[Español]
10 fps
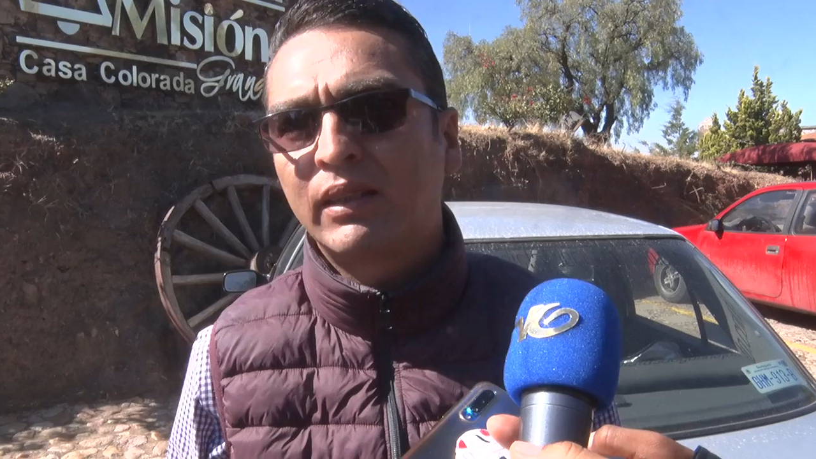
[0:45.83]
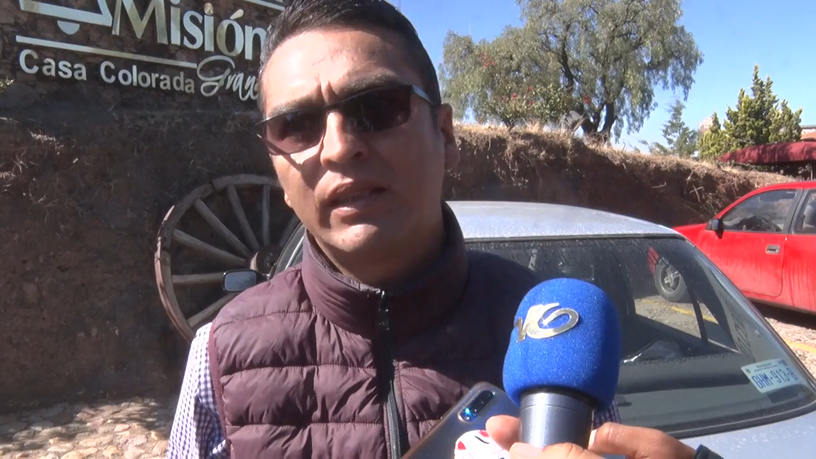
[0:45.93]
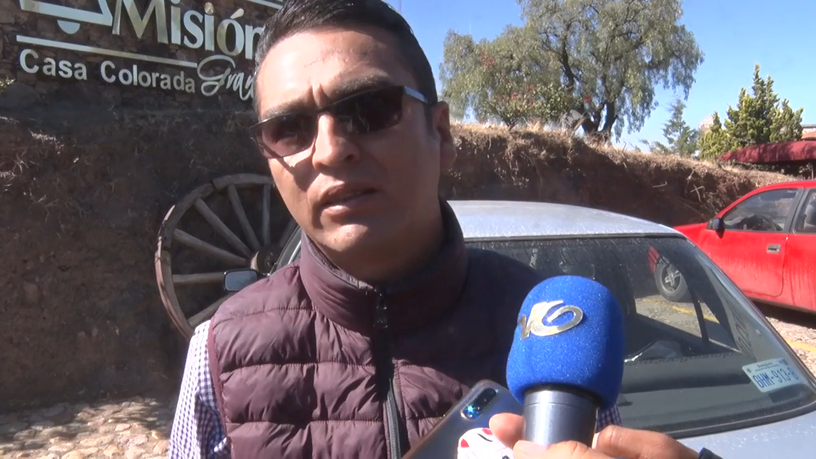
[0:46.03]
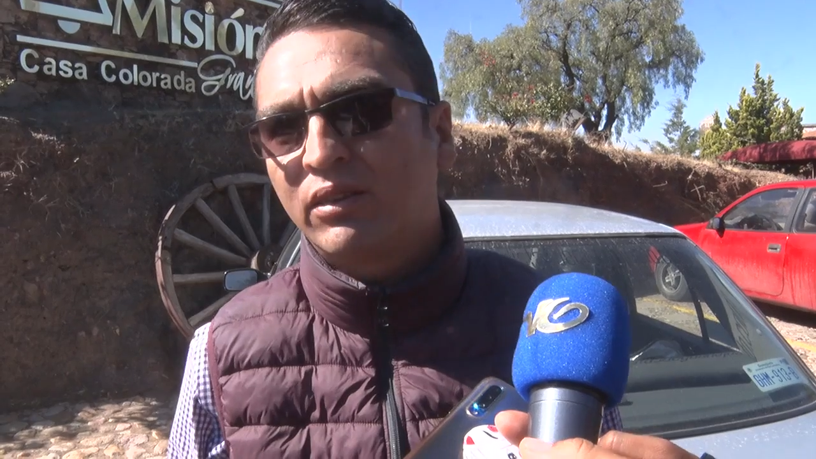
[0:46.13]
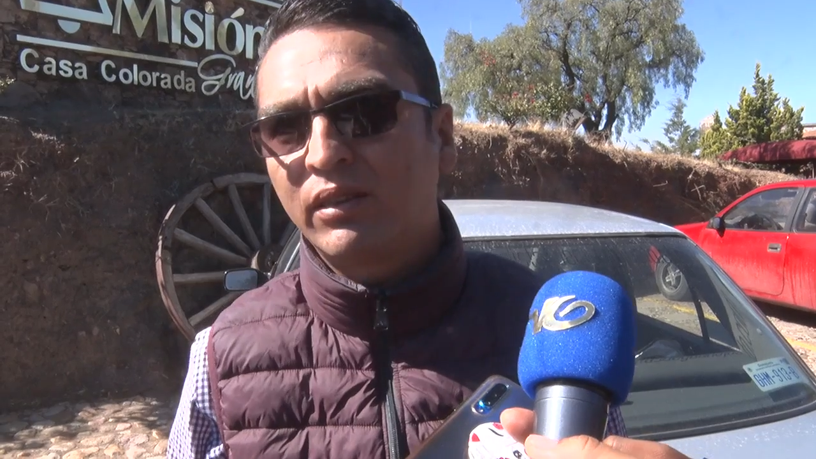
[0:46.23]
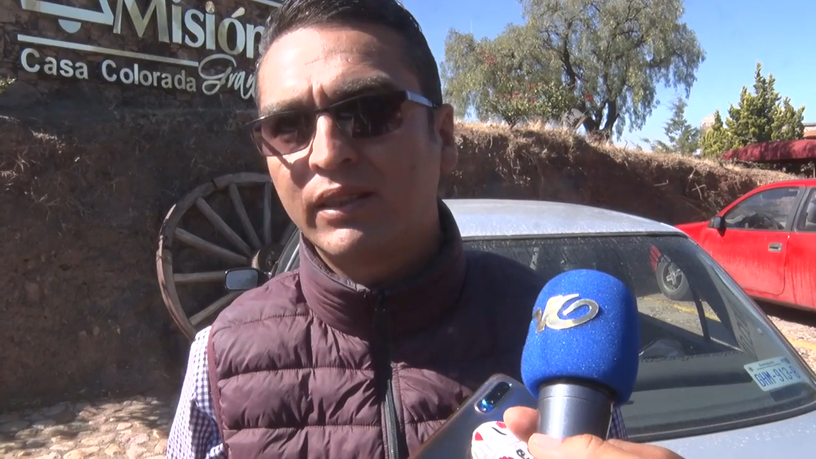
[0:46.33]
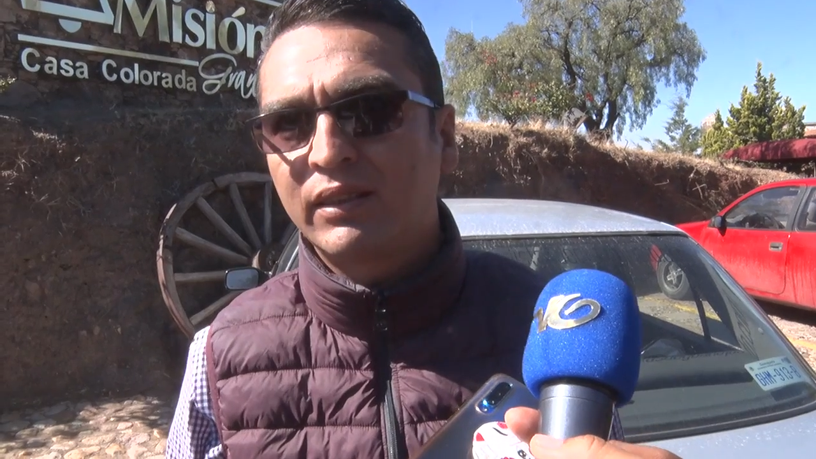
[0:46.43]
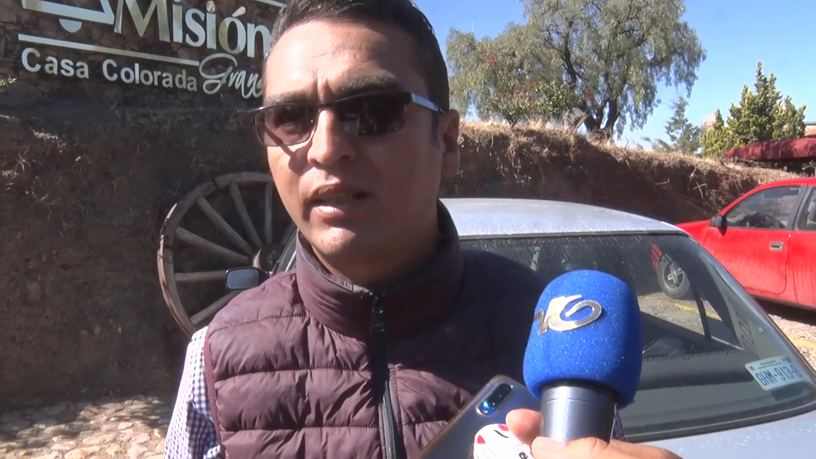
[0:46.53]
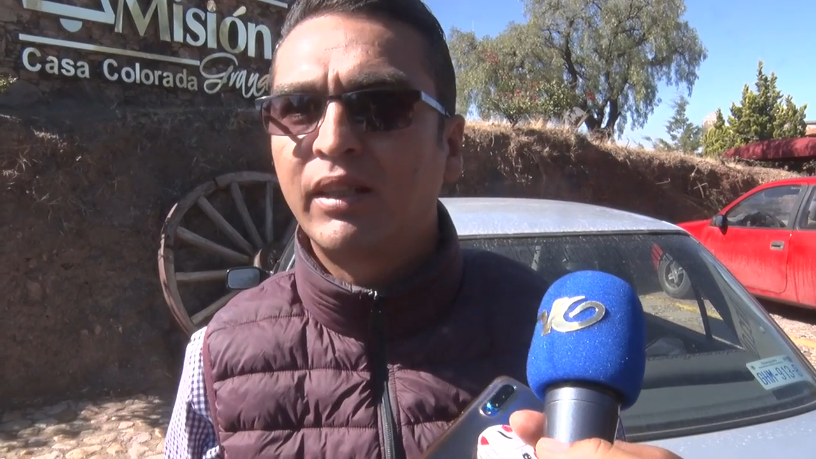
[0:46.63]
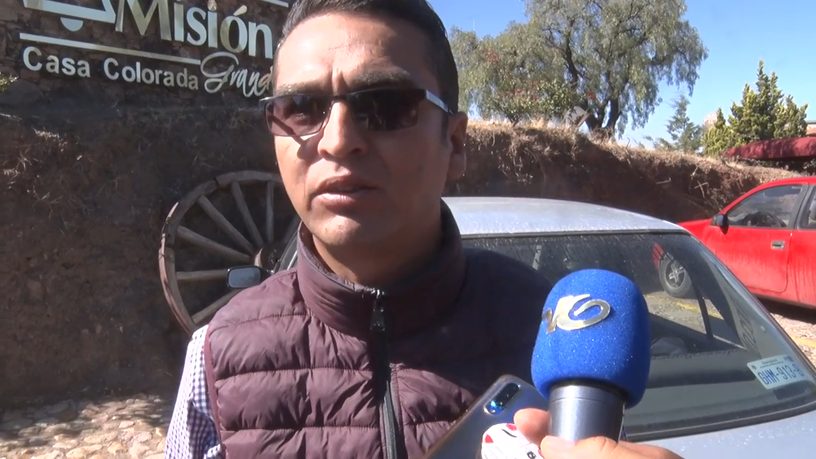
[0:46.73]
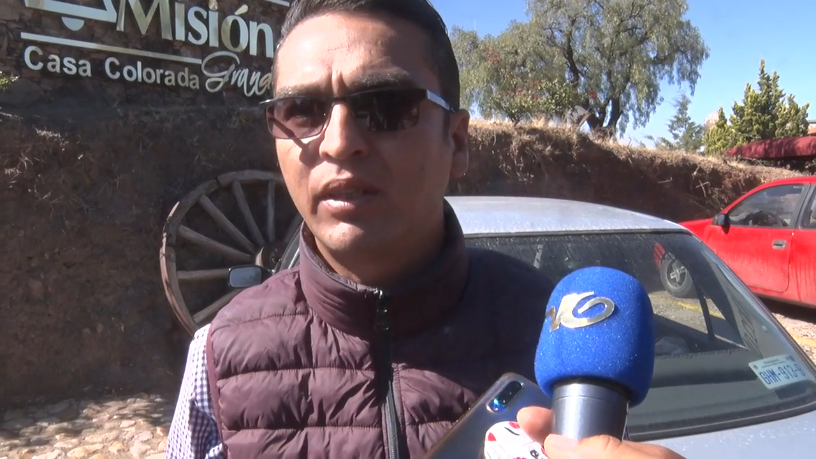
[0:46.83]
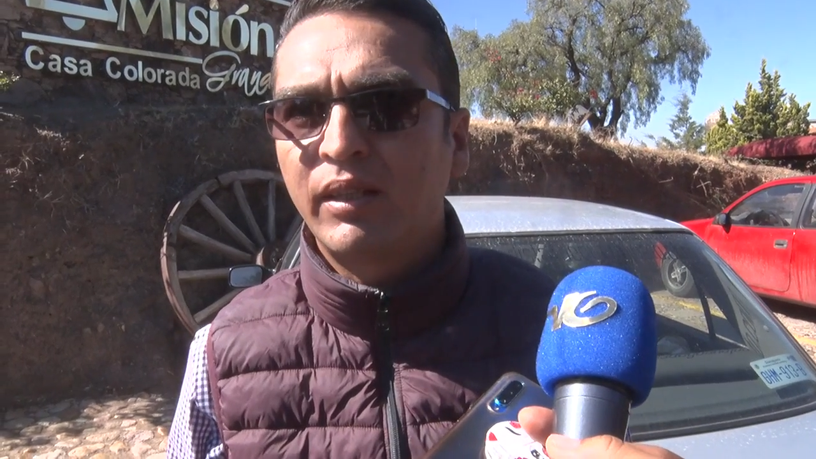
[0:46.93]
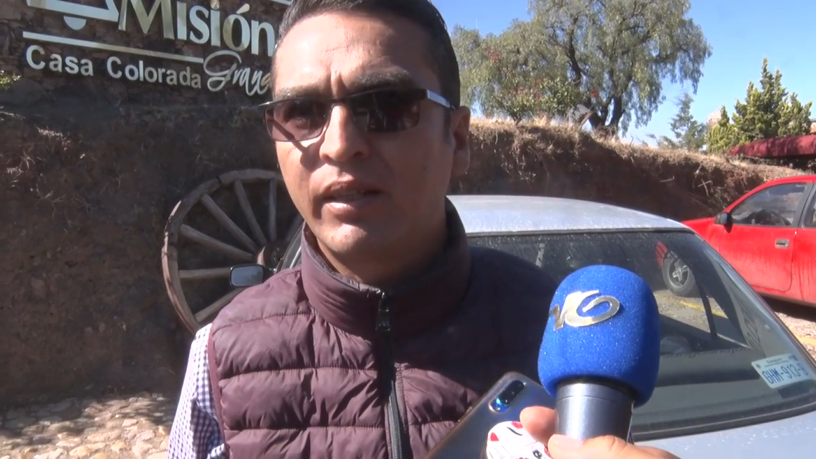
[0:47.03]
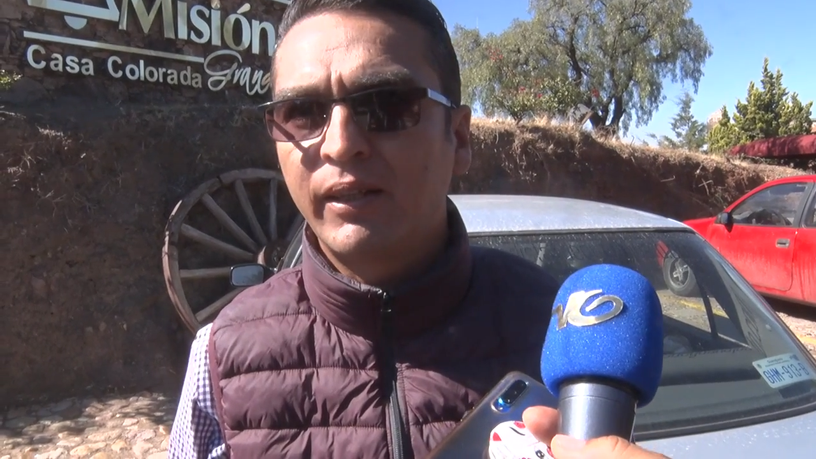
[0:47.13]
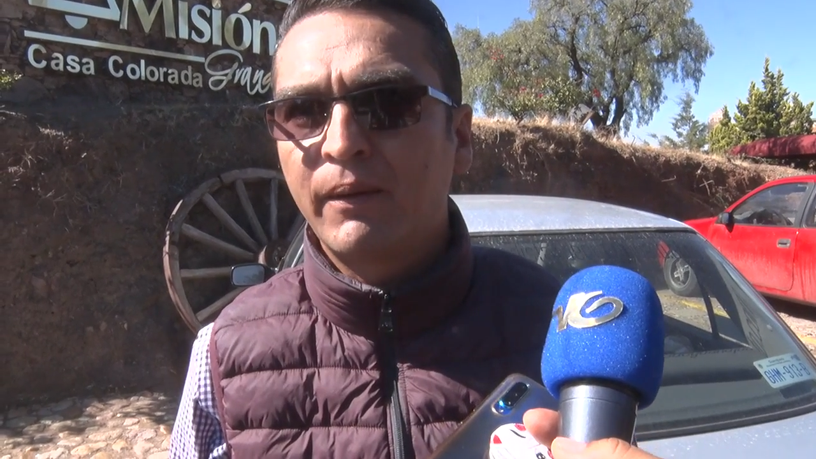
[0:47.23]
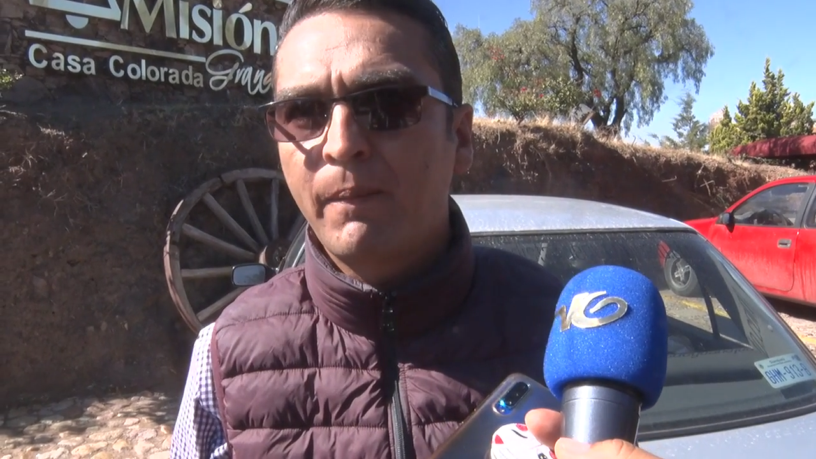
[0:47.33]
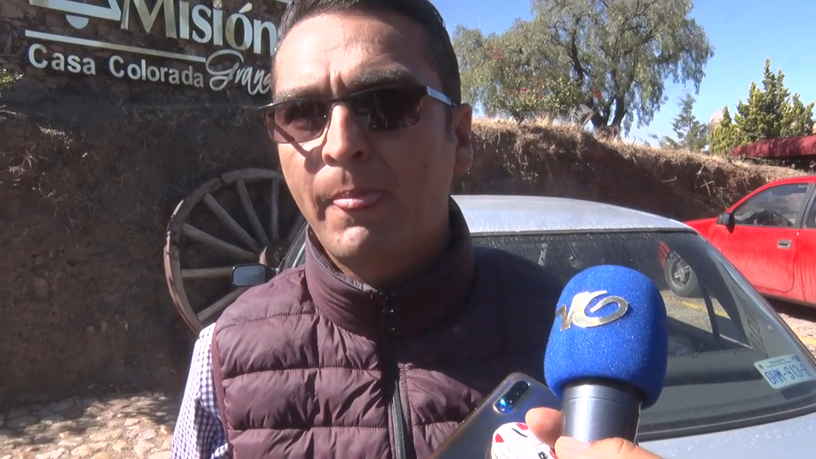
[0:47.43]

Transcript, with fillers: atención este, a la ciudadanía.